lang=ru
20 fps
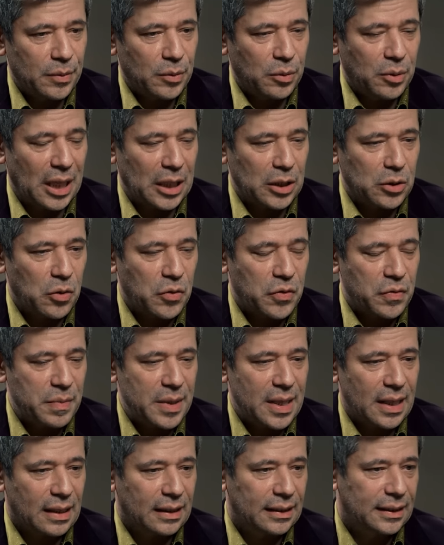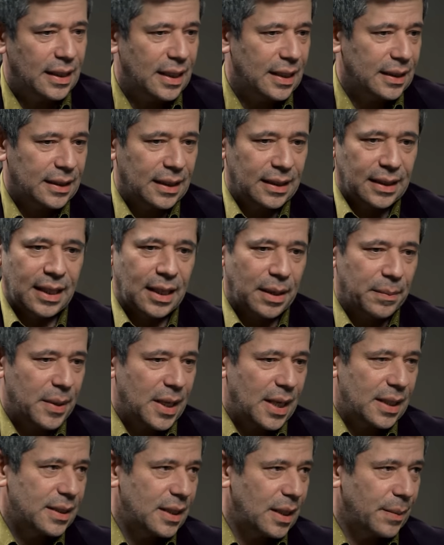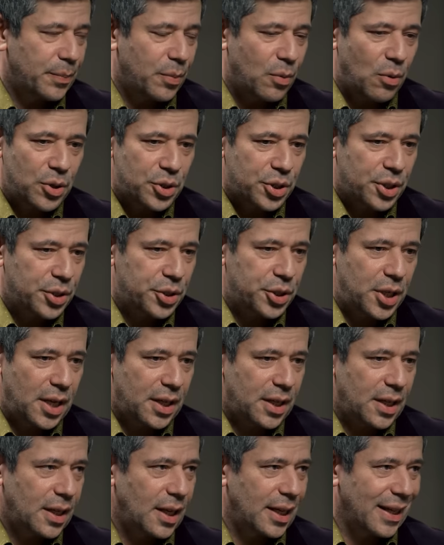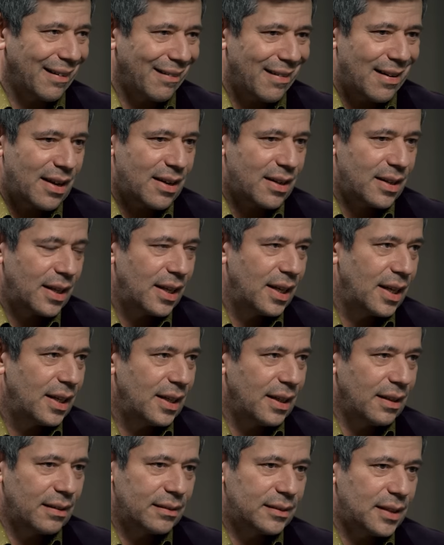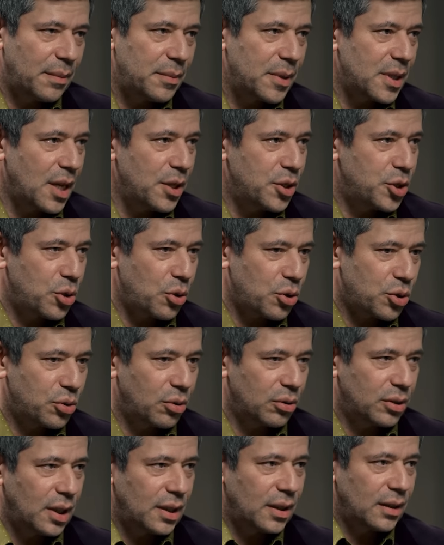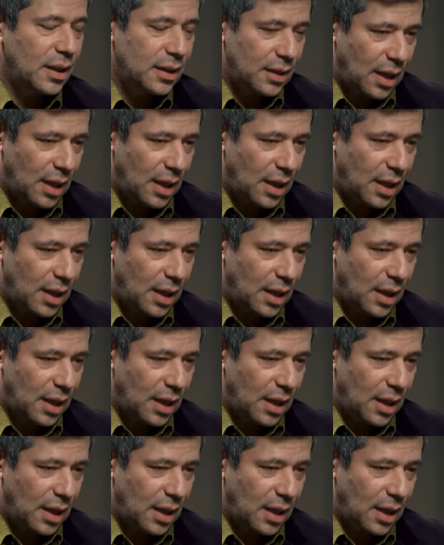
уголков мира, да, это Германия, Польша, Чехия, Ирак, и там знаю, еще что-то,